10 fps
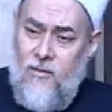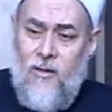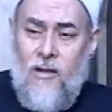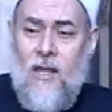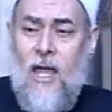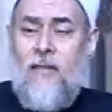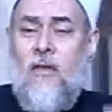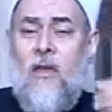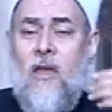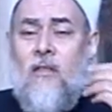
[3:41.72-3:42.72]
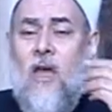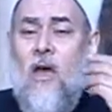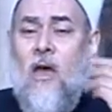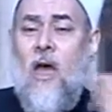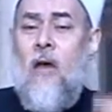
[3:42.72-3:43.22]
لا
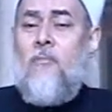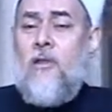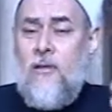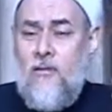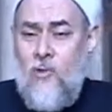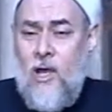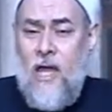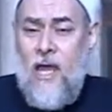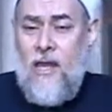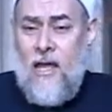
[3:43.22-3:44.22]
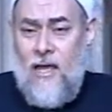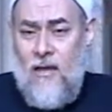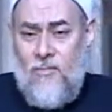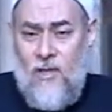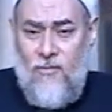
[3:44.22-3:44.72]
تجدها ابدا وكانك
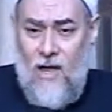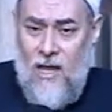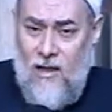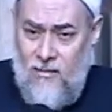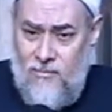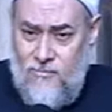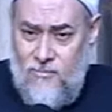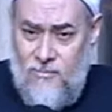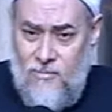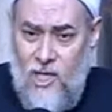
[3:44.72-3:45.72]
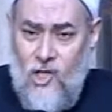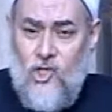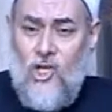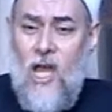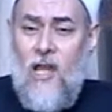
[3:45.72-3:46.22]
لم تفعلها
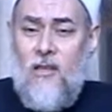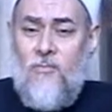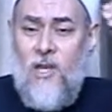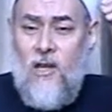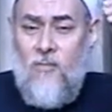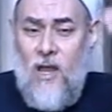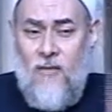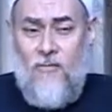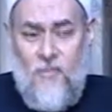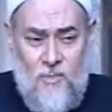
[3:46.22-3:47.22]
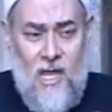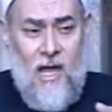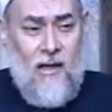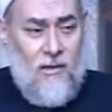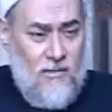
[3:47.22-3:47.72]
اتشالت من الملف
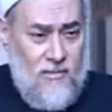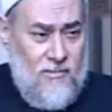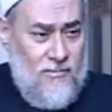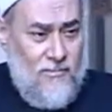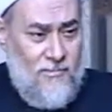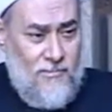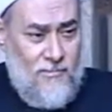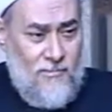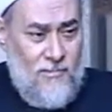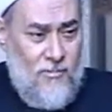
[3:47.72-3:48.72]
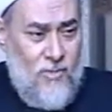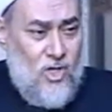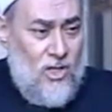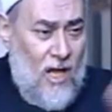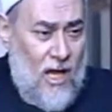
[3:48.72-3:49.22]
بتاعك
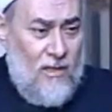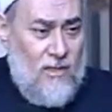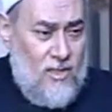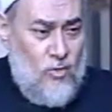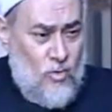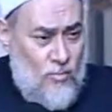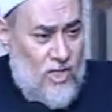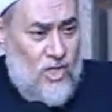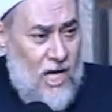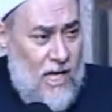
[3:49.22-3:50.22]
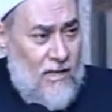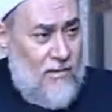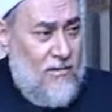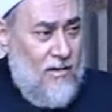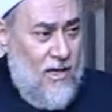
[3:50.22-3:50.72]
مش اتحطت صوت ما اتشالت
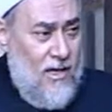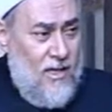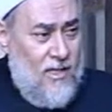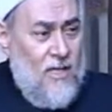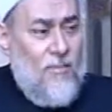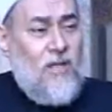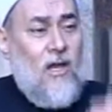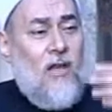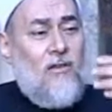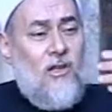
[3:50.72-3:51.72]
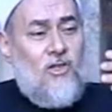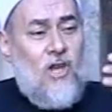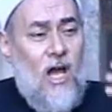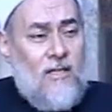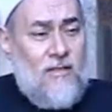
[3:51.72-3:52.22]
دي ما اتحطتش
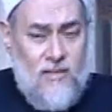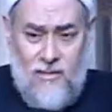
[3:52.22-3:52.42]
اصلا